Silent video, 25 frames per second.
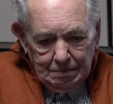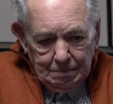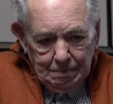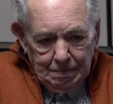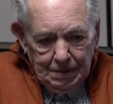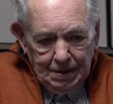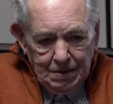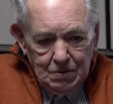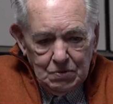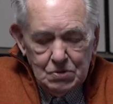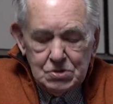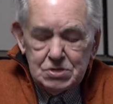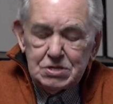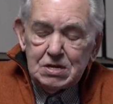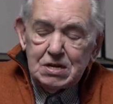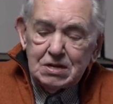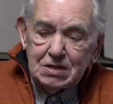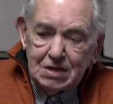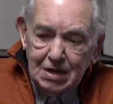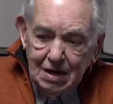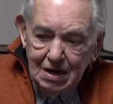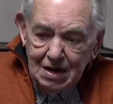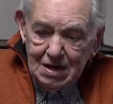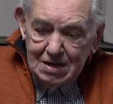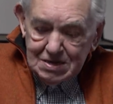Pero
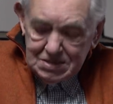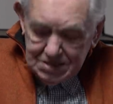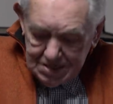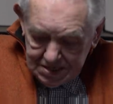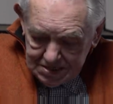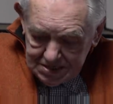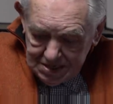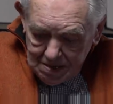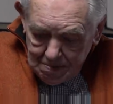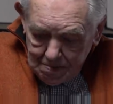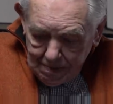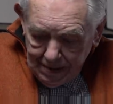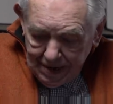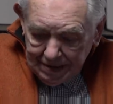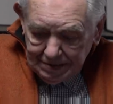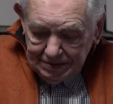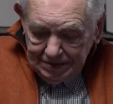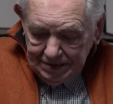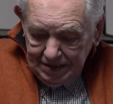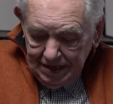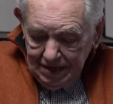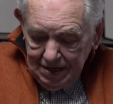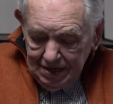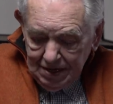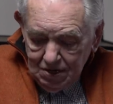esas clases
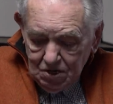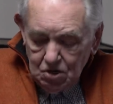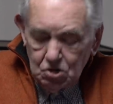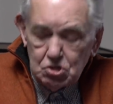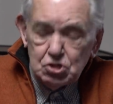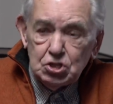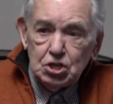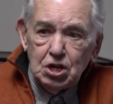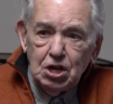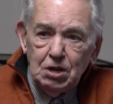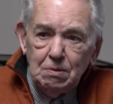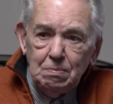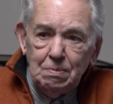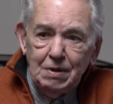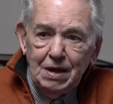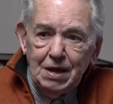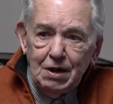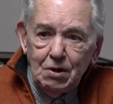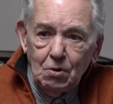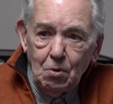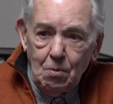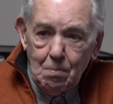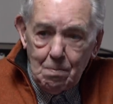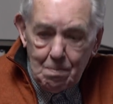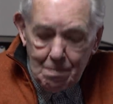aparte no
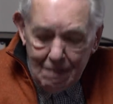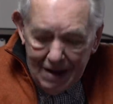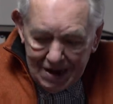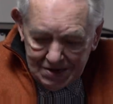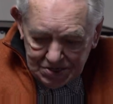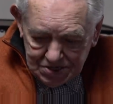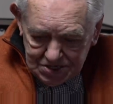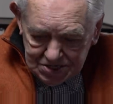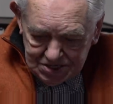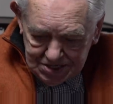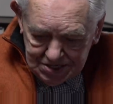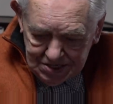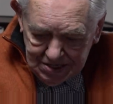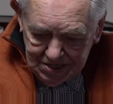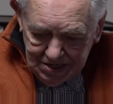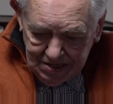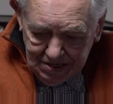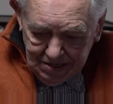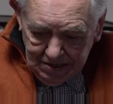sirvieron más